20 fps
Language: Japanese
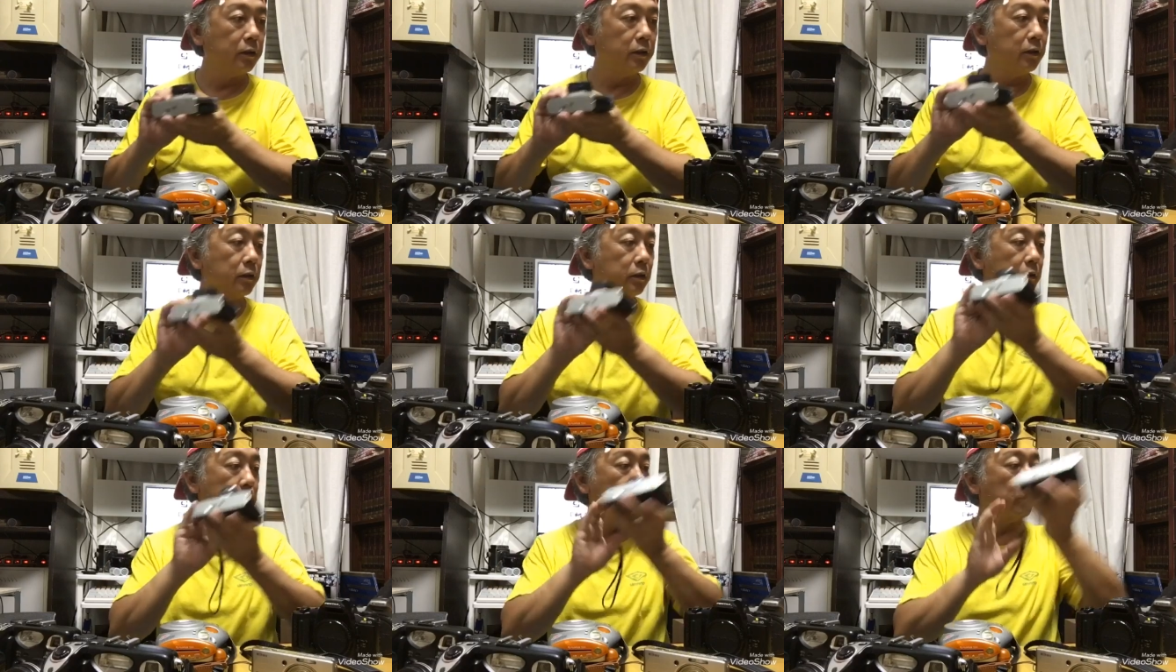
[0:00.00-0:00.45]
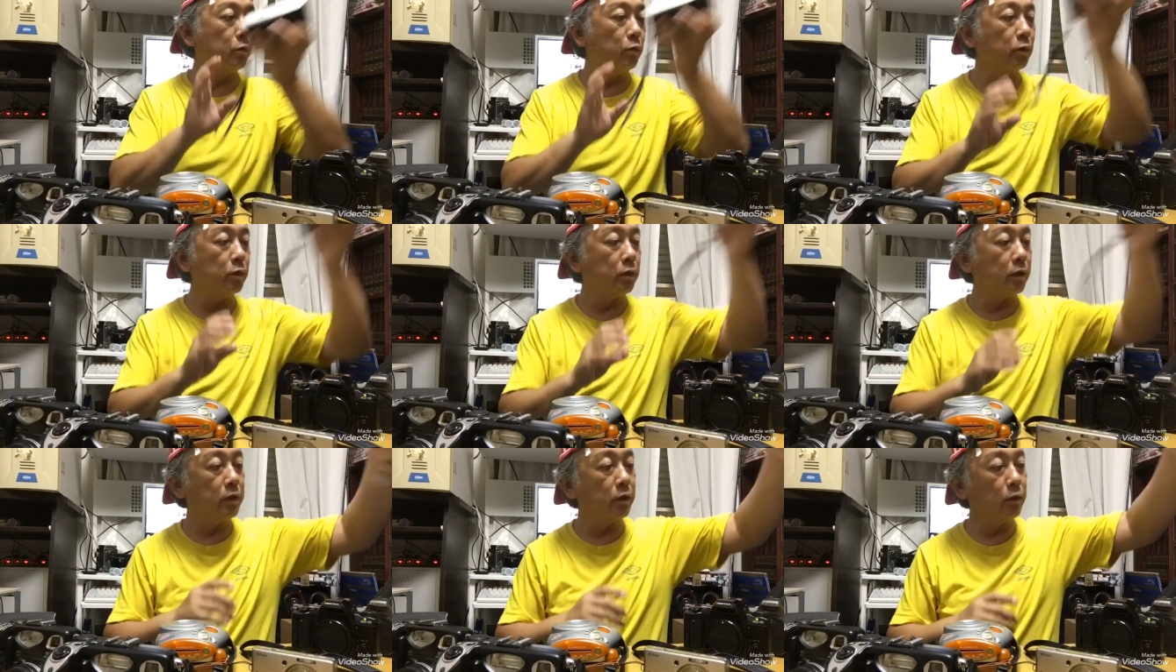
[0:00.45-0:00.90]
で
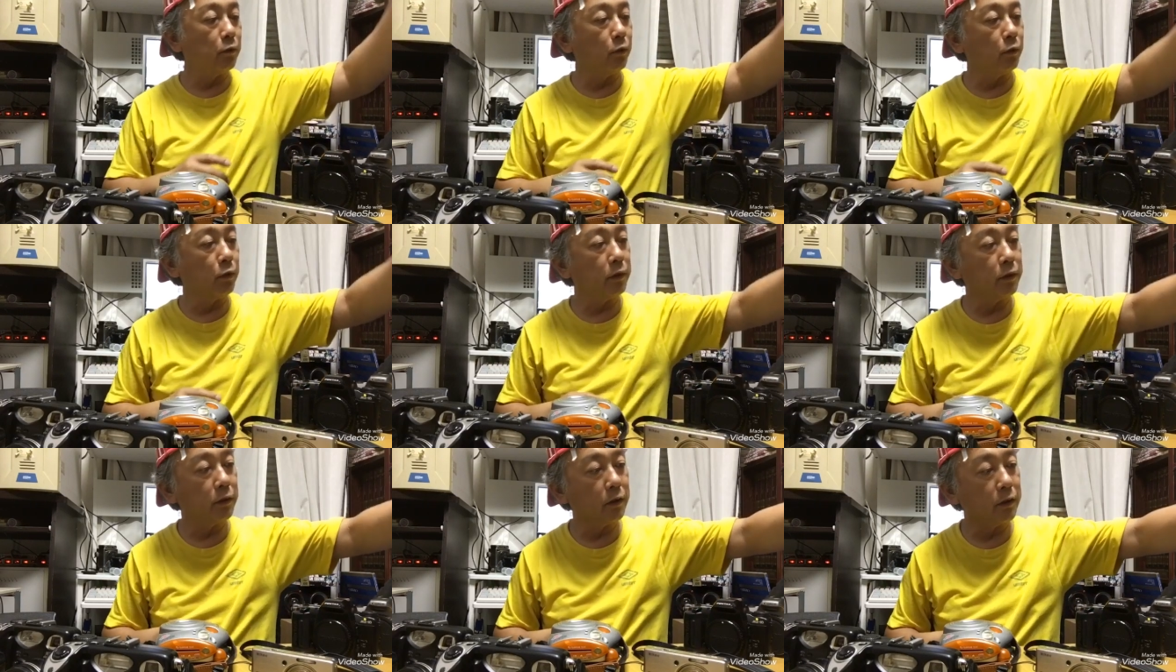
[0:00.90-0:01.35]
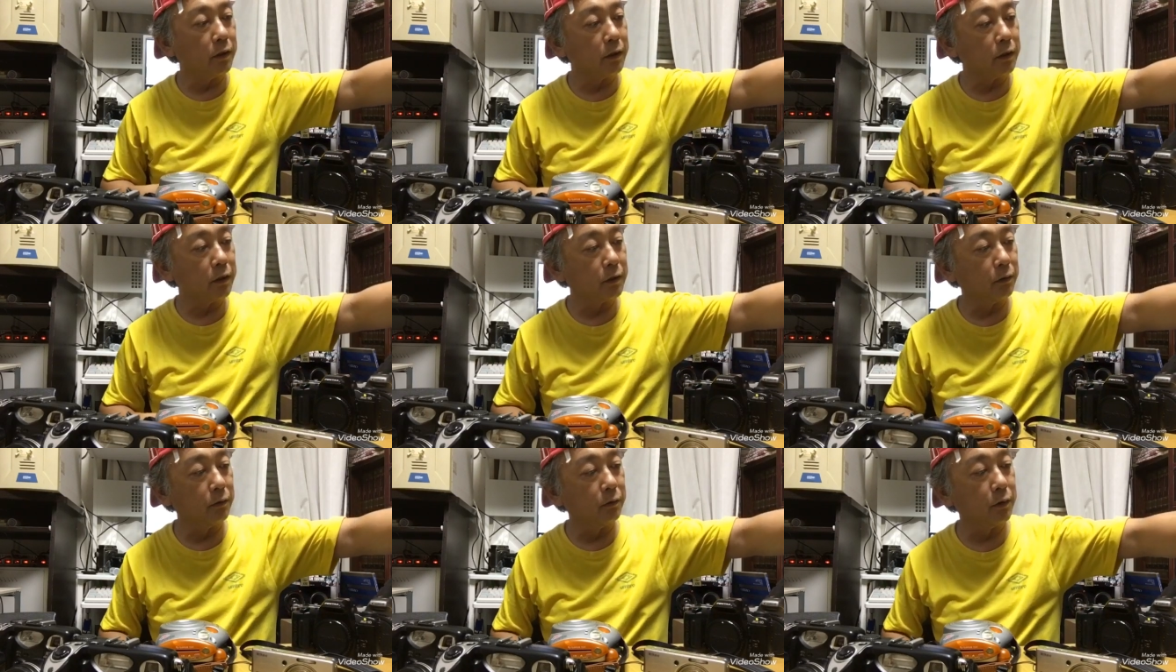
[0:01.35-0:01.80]
今回結構お金がか
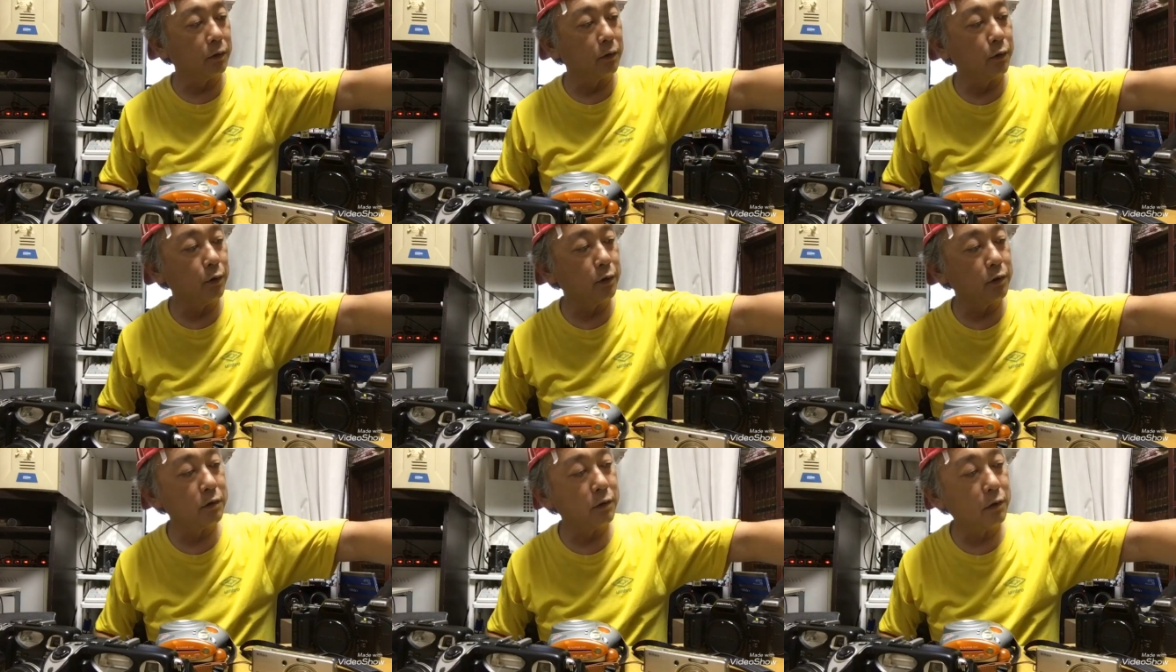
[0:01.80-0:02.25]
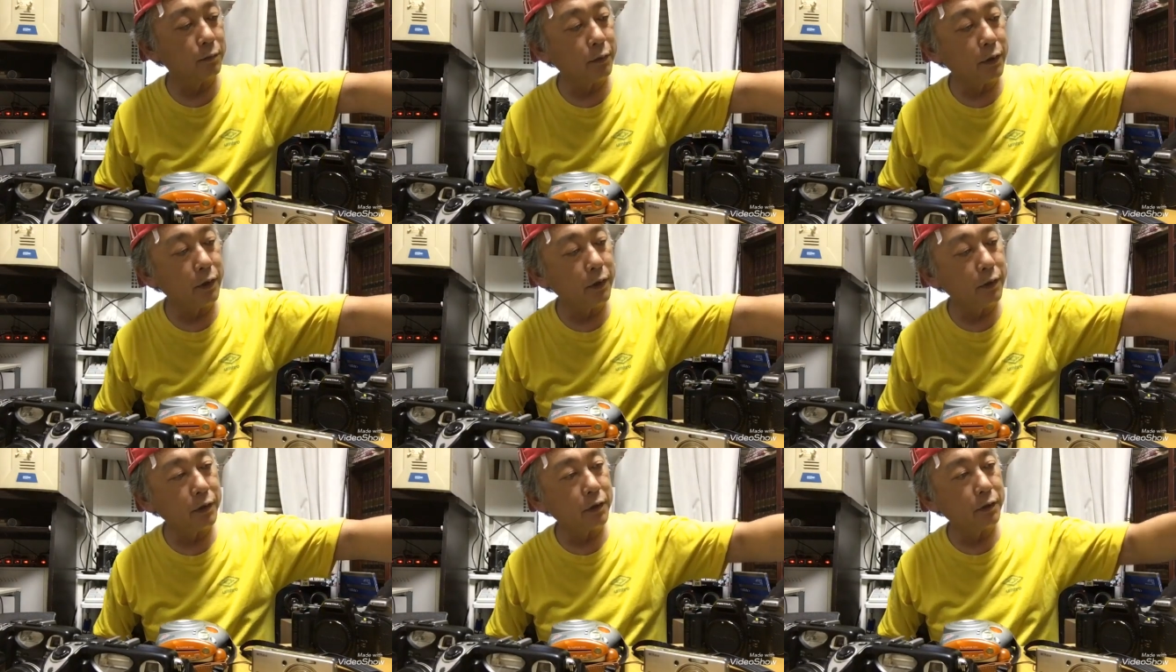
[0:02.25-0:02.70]
かったのでこいつは
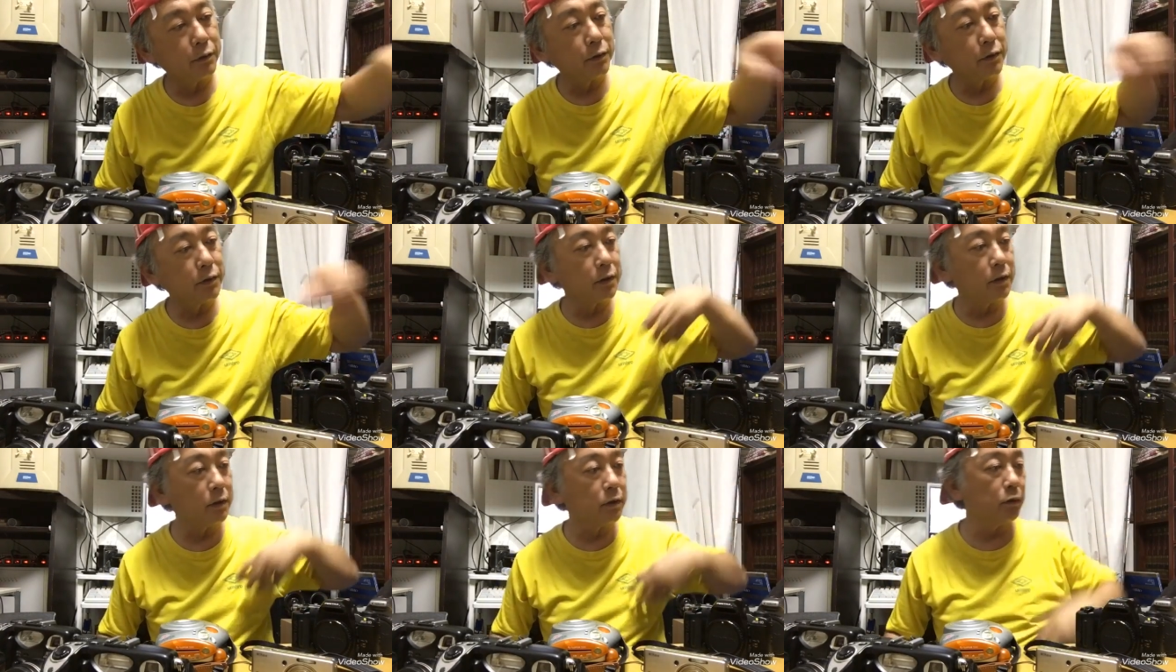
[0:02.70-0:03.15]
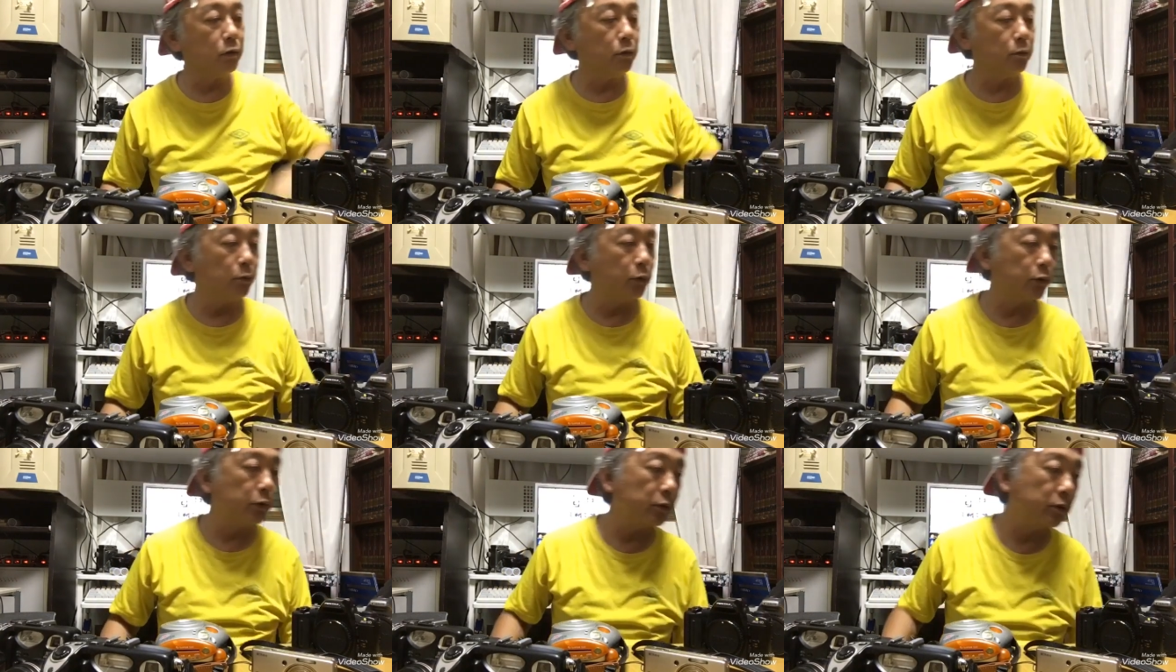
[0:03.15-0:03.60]
売却してその
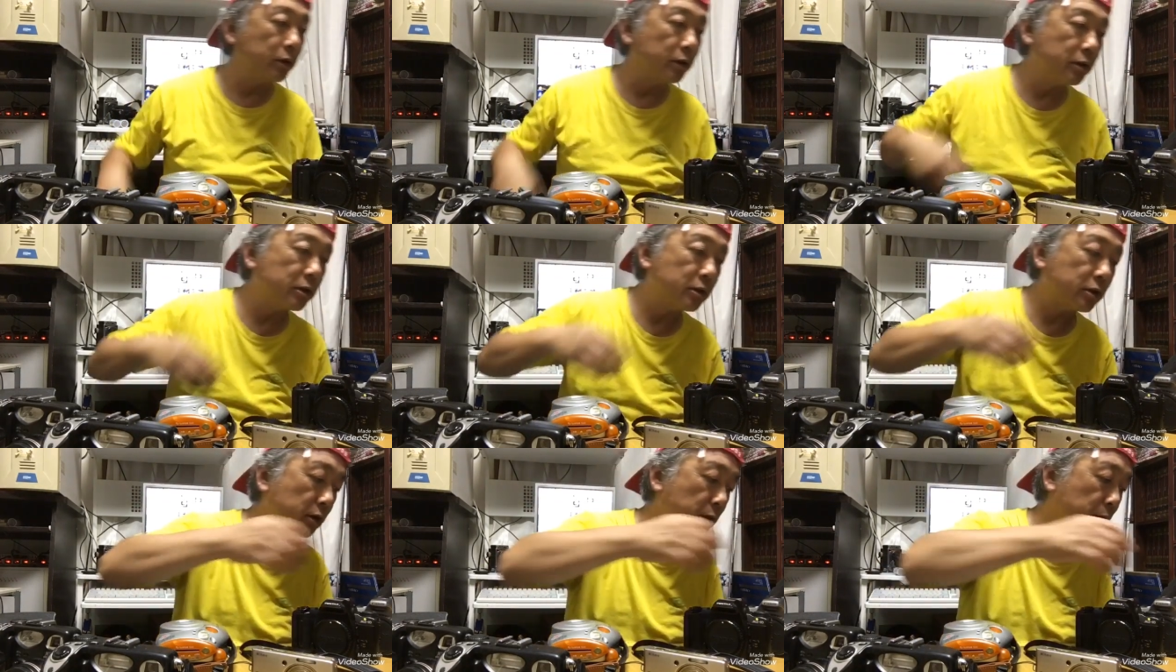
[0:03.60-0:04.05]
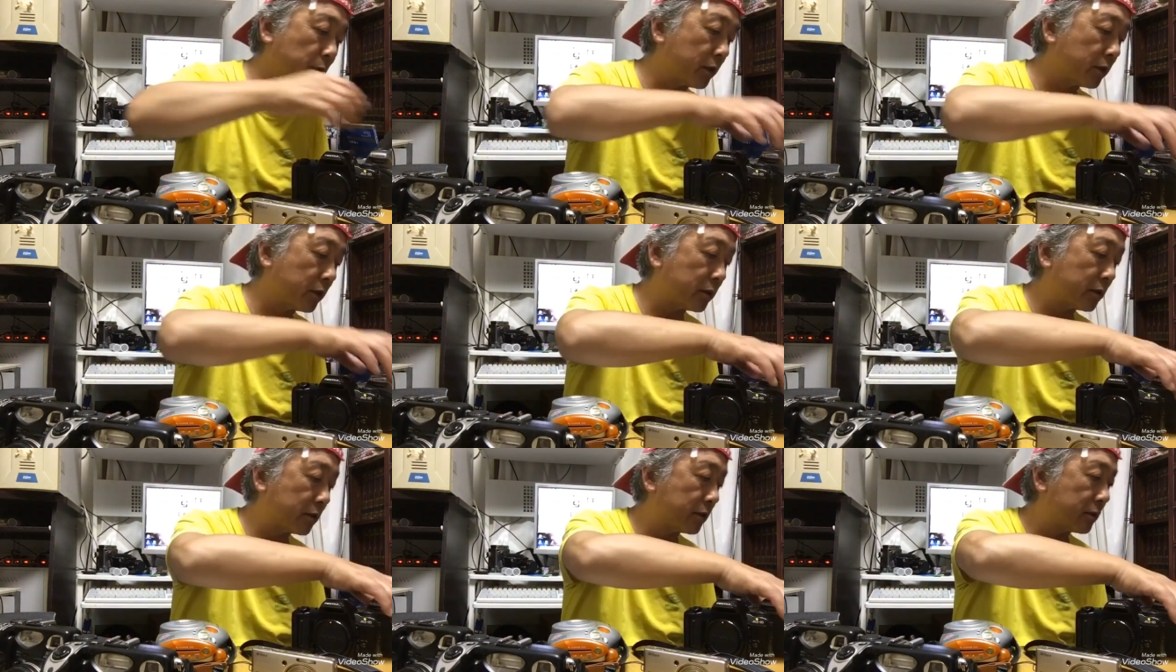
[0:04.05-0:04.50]
元手にし
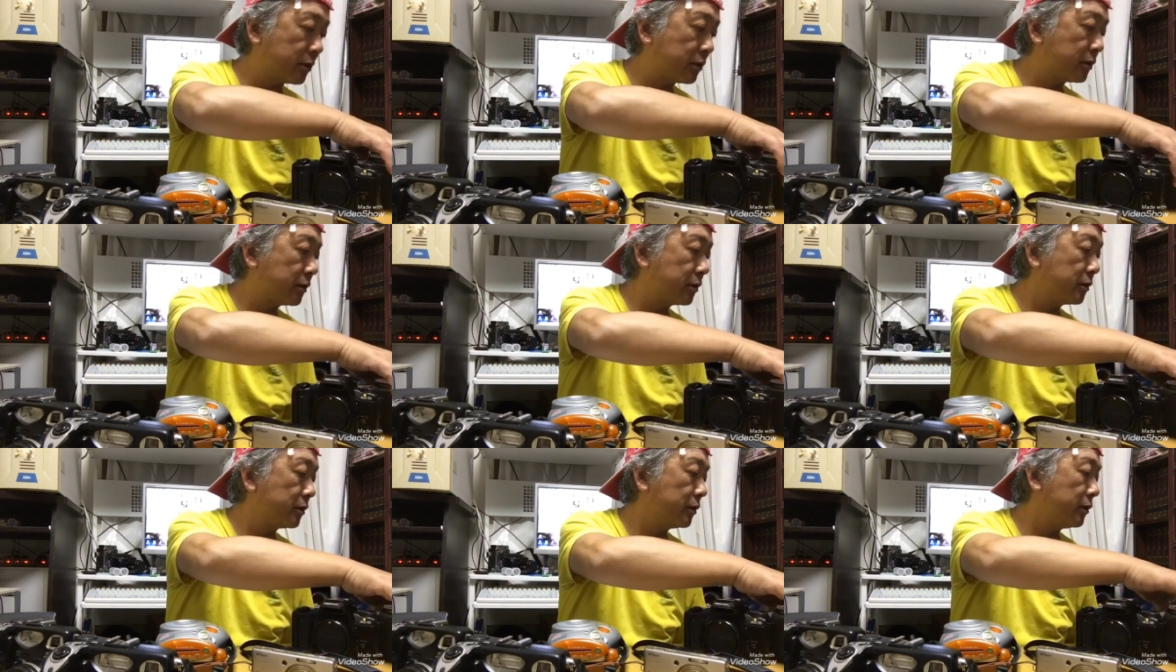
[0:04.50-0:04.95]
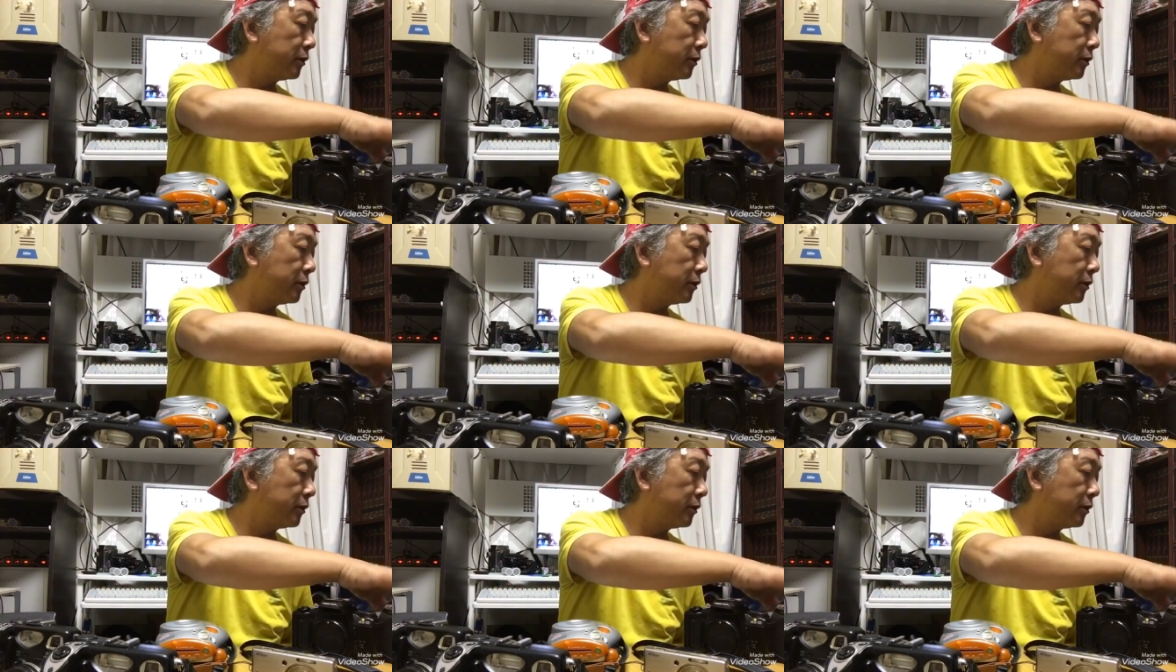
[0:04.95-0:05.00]
ます